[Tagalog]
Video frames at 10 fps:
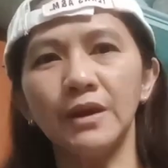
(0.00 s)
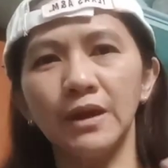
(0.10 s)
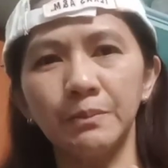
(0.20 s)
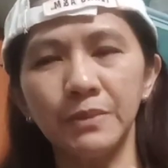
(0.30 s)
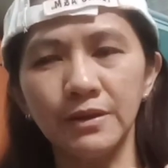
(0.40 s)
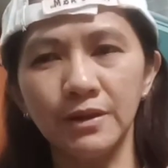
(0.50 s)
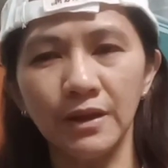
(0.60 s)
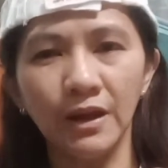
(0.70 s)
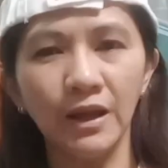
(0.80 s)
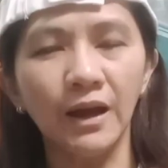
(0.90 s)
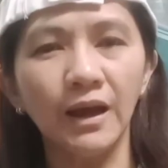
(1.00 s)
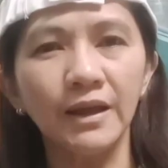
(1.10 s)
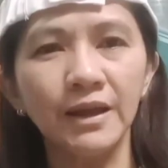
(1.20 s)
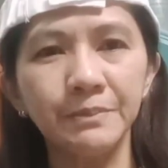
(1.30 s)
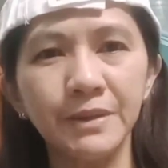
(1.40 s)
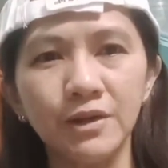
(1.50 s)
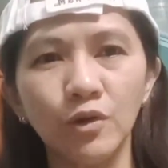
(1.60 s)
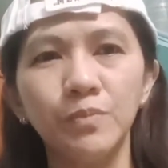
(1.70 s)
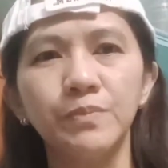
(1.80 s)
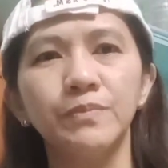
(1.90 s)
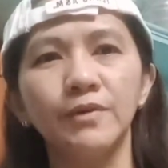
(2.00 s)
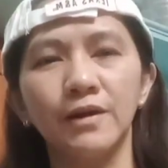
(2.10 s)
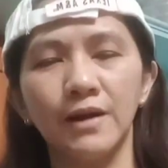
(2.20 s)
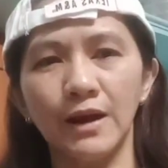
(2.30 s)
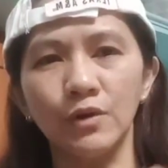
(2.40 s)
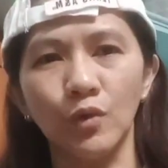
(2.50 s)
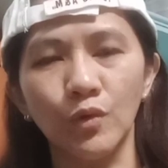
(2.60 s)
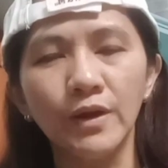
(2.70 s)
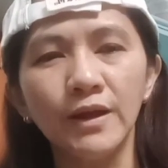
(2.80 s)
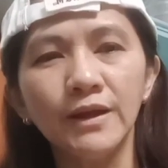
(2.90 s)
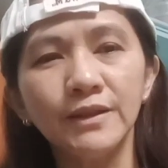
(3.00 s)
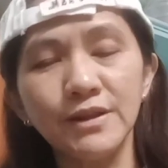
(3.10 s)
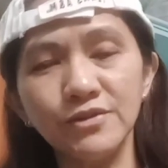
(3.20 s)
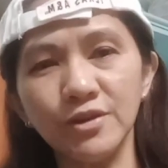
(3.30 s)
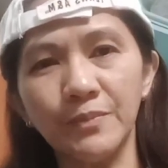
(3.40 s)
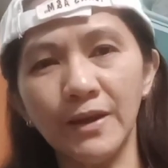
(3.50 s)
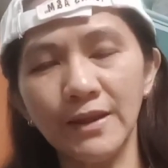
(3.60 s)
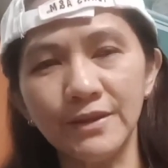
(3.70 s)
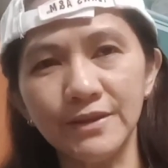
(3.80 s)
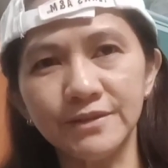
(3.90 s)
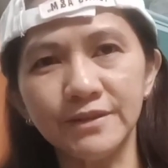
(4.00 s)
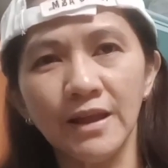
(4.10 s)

MB, uh, ah, MB Globe Cargo. This is a Bangladesh.